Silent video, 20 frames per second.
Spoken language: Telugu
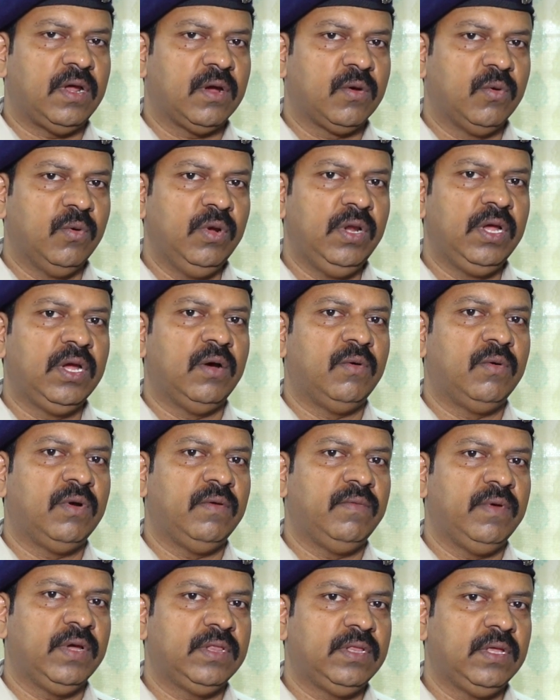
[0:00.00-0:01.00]
కూలీగా
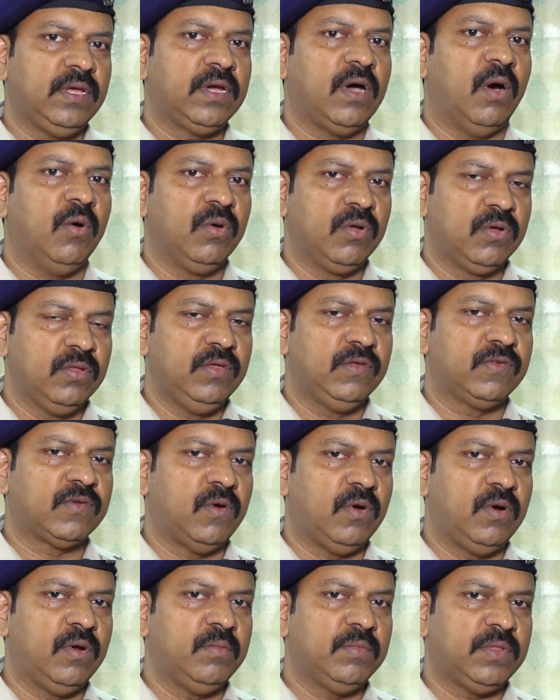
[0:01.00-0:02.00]
ఉన్న వ్యక్తి కౌలుకు
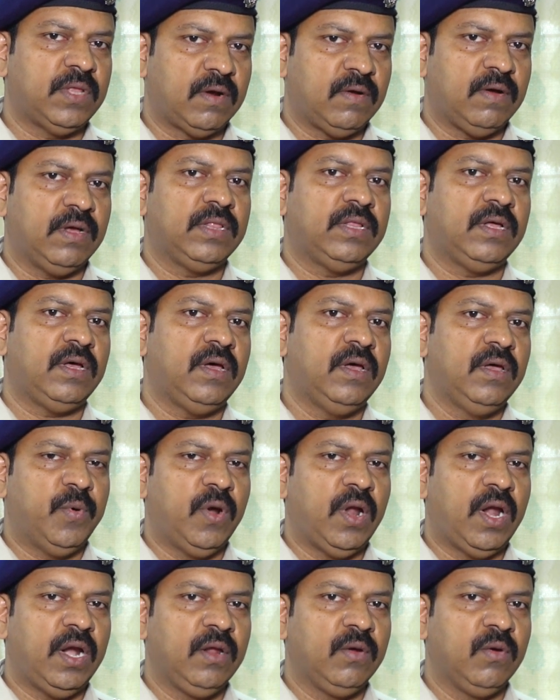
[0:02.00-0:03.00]
తీసుకోవడం తర్వాత
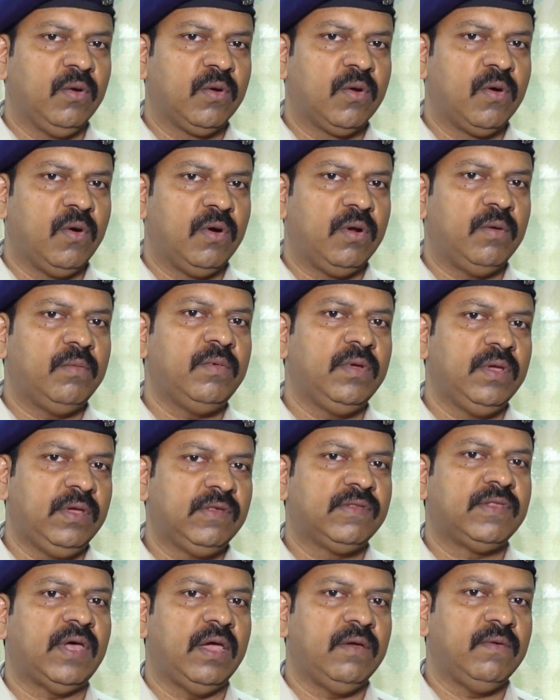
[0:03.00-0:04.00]
పొలాన్ని కొనుక్కోవడం ఈ
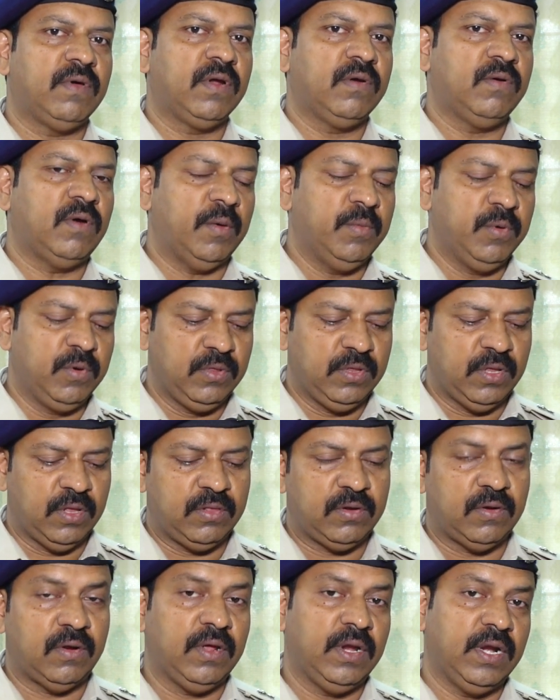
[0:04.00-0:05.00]
స్థాయి వరకు అభివృద్ధి
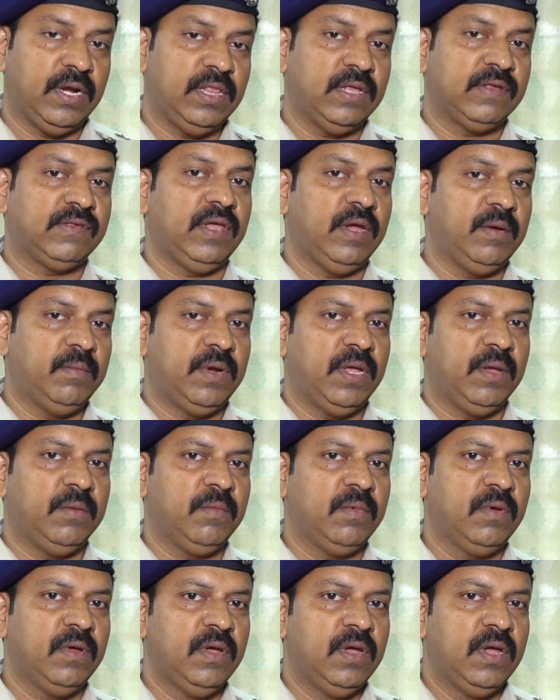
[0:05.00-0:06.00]
చెందుతాడు ఎట్ ద సేమ్ టైం
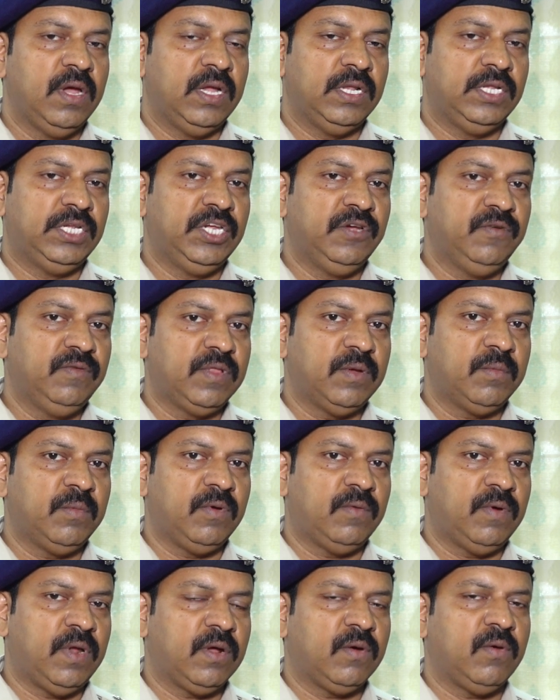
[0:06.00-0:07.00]

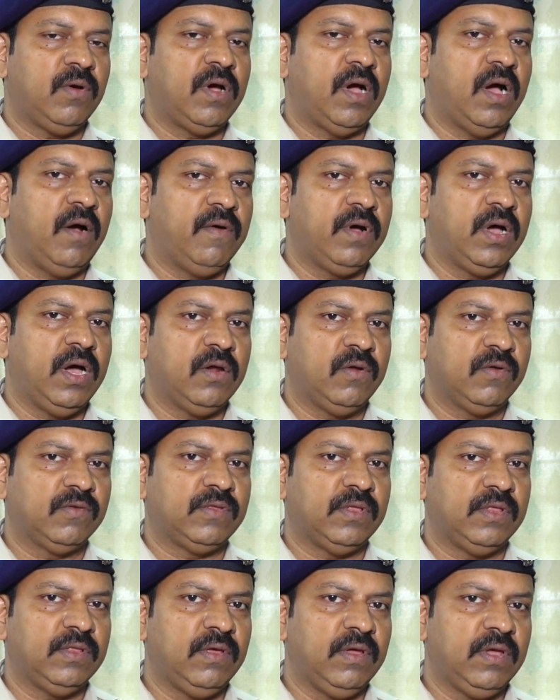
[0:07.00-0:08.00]
జీవితంలో వాళ్ళకు ఒక అవగాహన
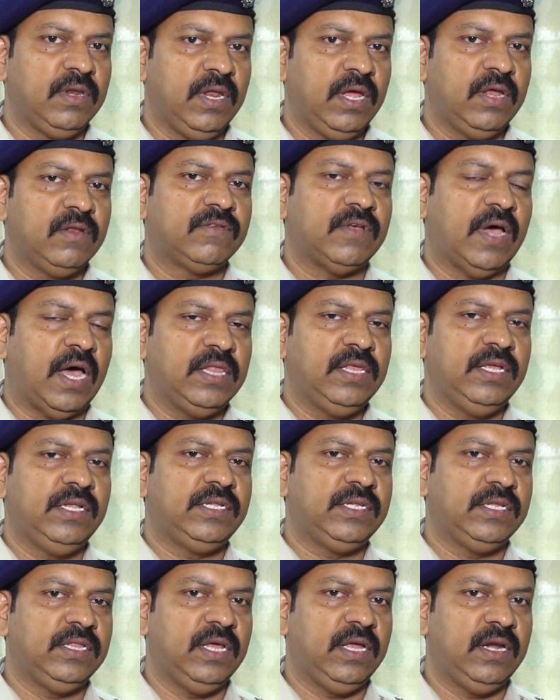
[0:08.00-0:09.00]
వస్తుంది నేను
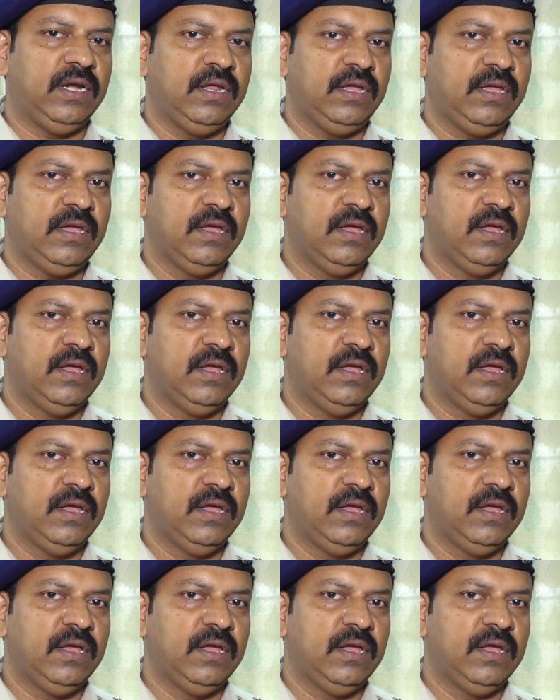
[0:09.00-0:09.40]
సాధించింది ఏంటి